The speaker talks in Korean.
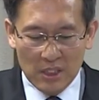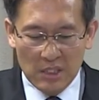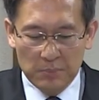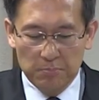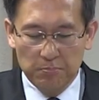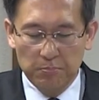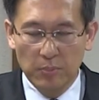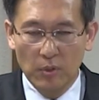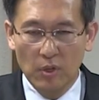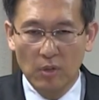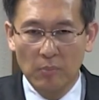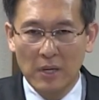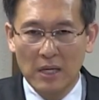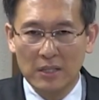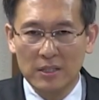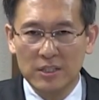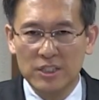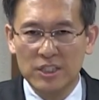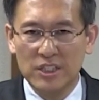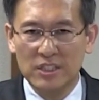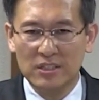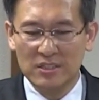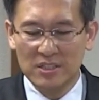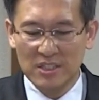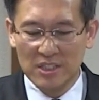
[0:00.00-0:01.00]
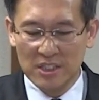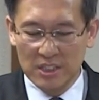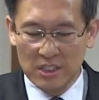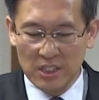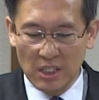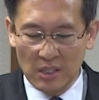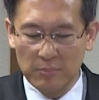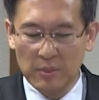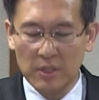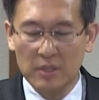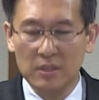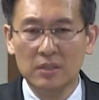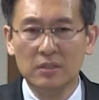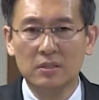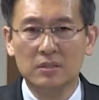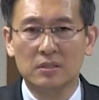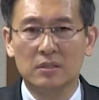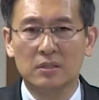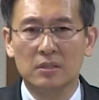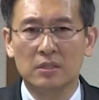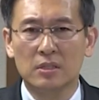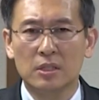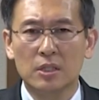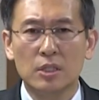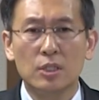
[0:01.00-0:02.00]
기뻐 받으시는
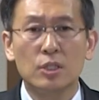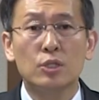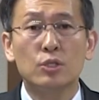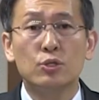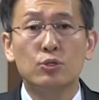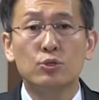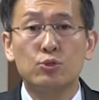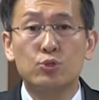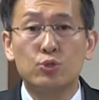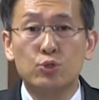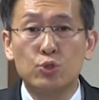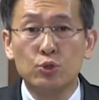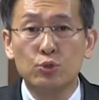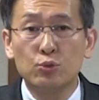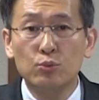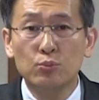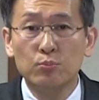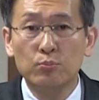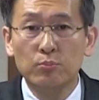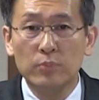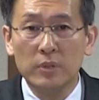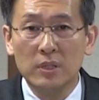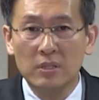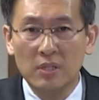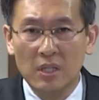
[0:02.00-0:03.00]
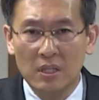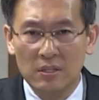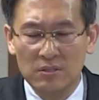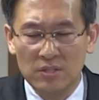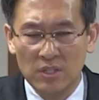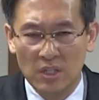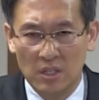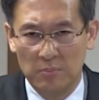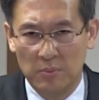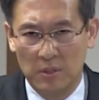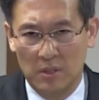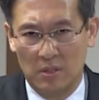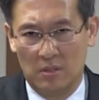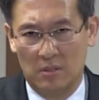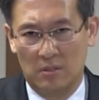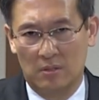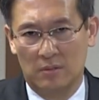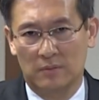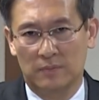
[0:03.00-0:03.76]
예배는 준비된 예배